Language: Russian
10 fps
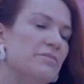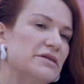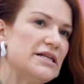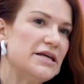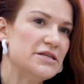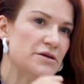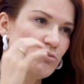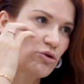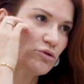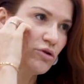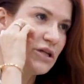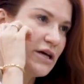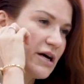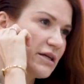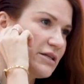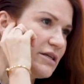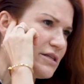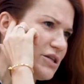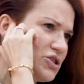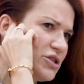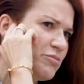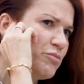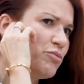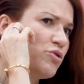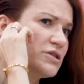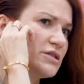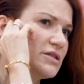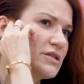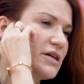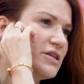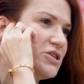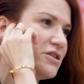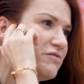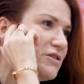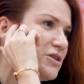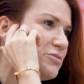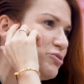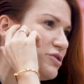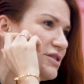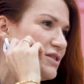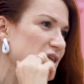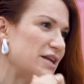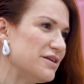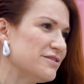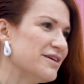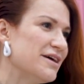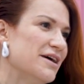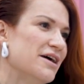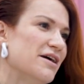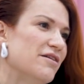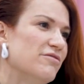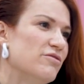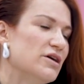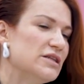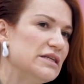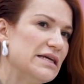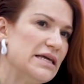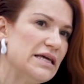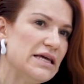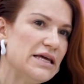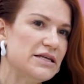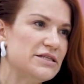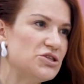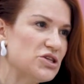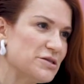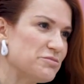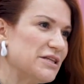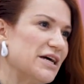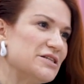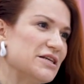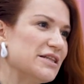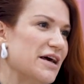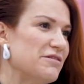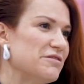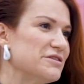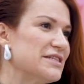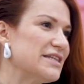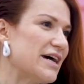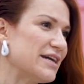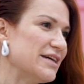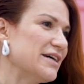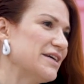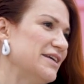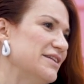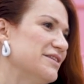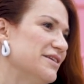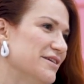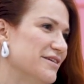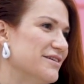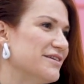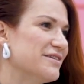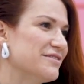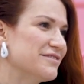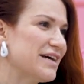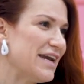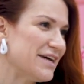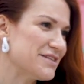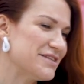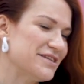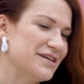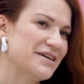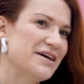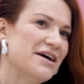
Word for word: Последние полгода я как-то достаточно поздно заскочила в этот пояс «Селин», вот, и сейчас пытаюсь отлавливать старые какие-то коллекции.